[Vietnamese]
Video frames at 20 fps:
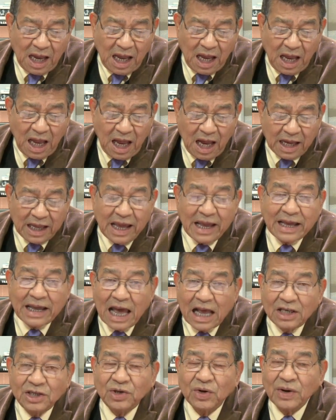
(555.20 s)
À, cái
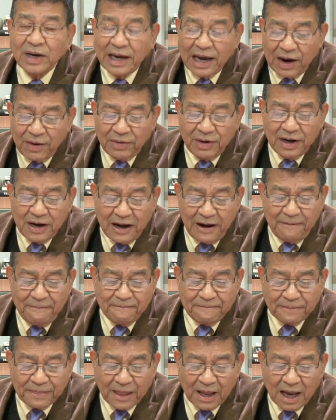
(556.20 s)
cách cho kẹo nữa
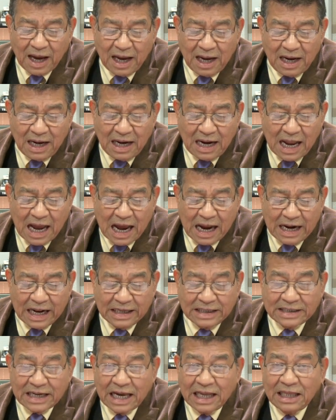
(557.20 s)
là để
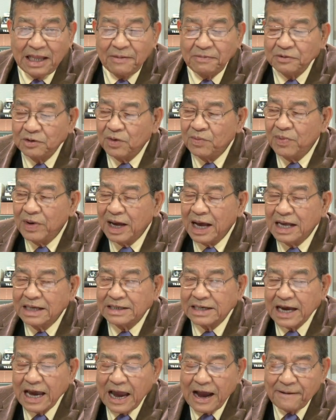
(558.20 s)
tránh tiếp xúc với các
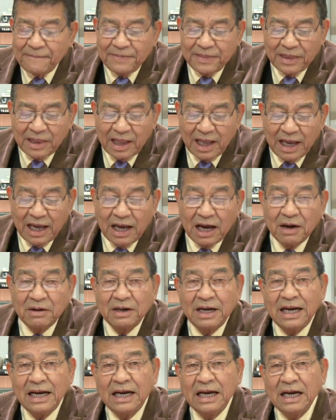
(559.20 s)
trẻ em thì ờ,
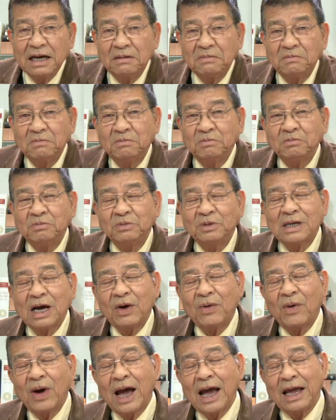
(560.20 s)
đi ra
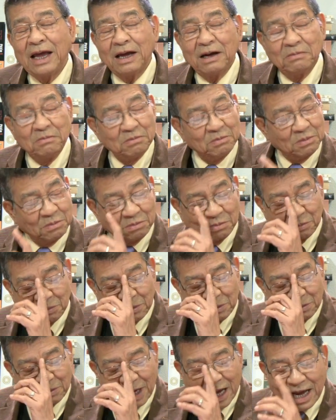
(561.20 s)
ngoài
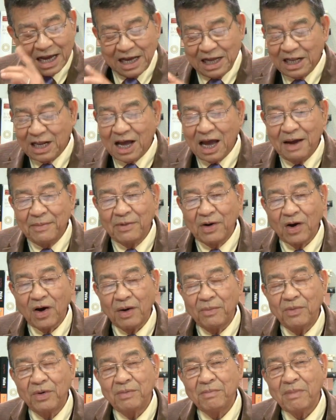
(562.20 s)
các cái nơi mà
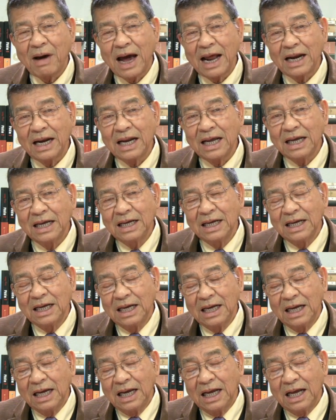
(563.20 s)
họ buôn bán á,
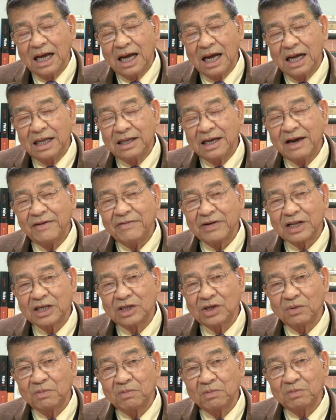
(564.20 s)
Ờ, những cái vật
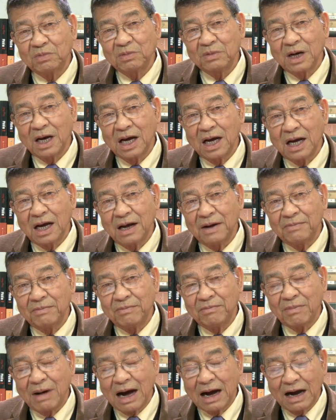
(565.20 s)
dụng ờ,
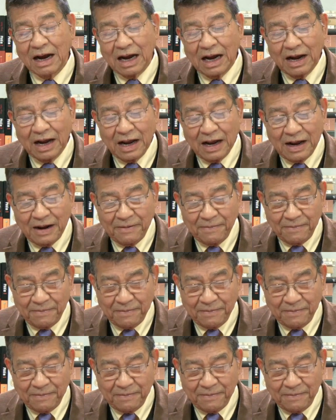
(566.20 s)
bằng à,